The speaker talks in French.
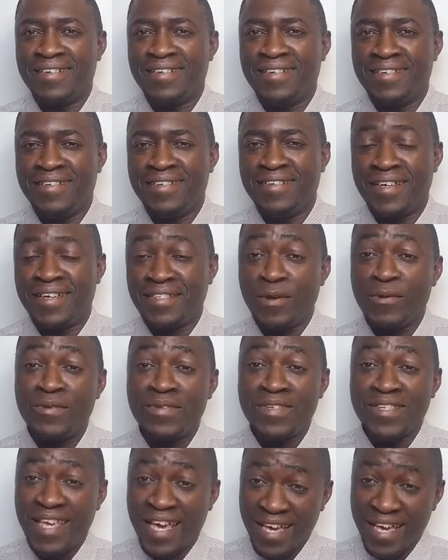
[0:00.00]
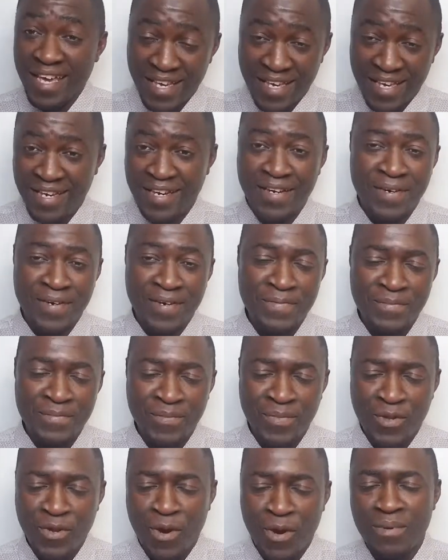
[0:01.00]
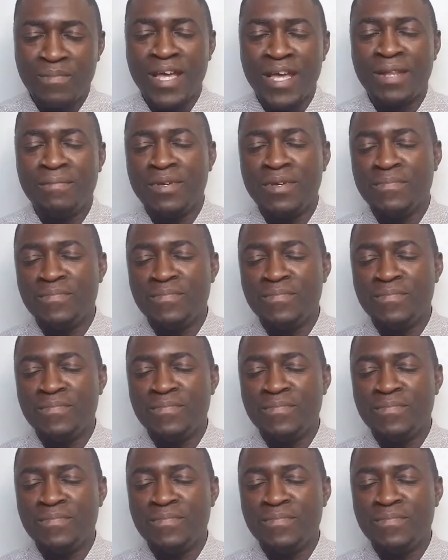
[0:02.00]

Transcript: Il y a déjà une guerre, comme le bien-aimé